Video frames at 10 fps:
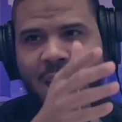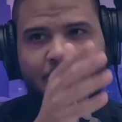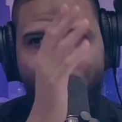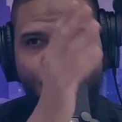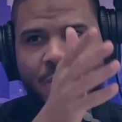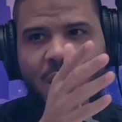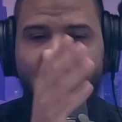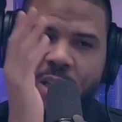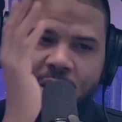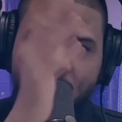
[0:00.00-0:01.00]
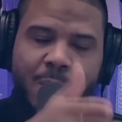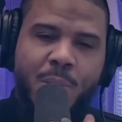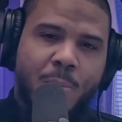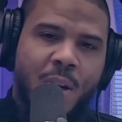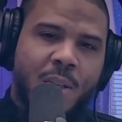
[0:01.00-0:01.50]
Dan ketika
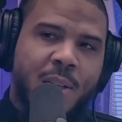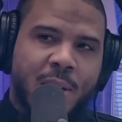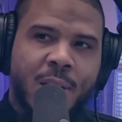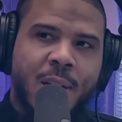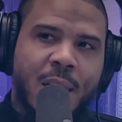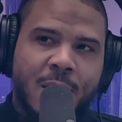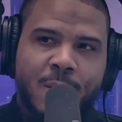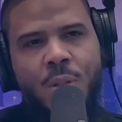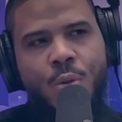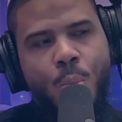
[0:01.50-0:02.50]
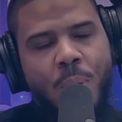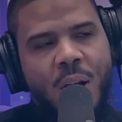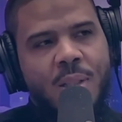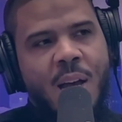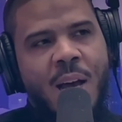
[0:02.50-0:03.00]
waktu sholat tiba,
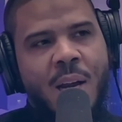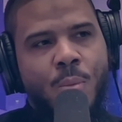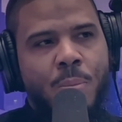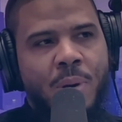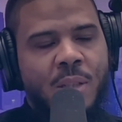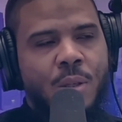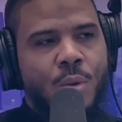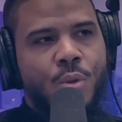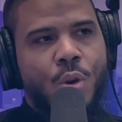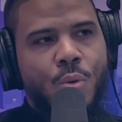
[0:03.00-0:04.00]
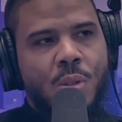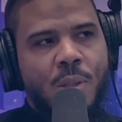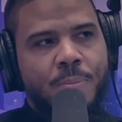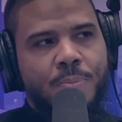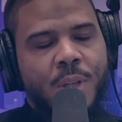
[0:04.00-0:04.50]
seorang muslim
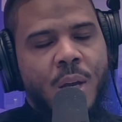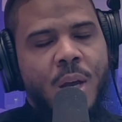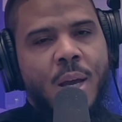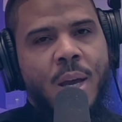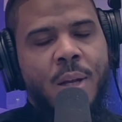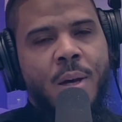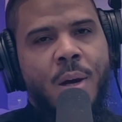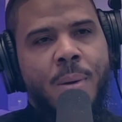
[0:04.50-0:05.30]
memberitahuku untuk sholat,